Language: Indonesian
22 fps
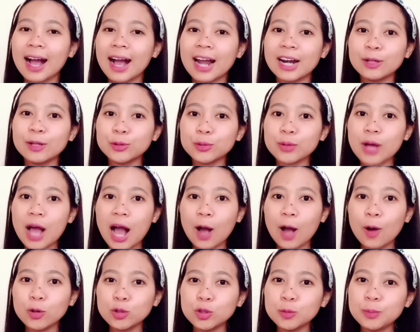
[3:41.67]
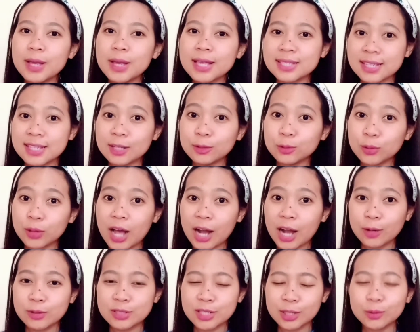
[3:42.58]
karena untuk aku tuh biasanya
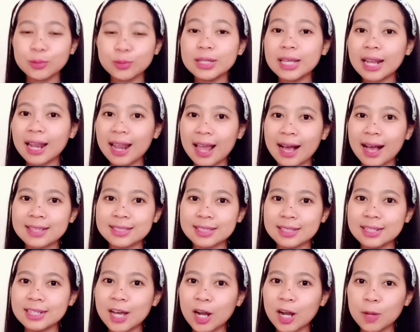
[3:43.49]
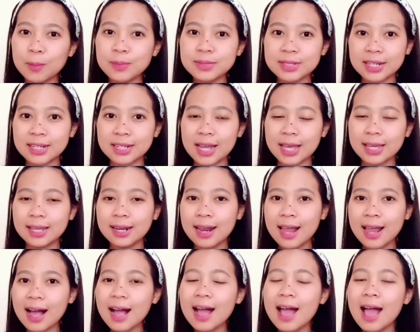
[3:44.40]
untuk kardusnya tuh hilang jadi kalau misalnya udah
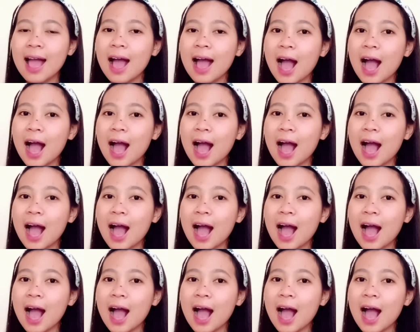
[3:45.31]
hilang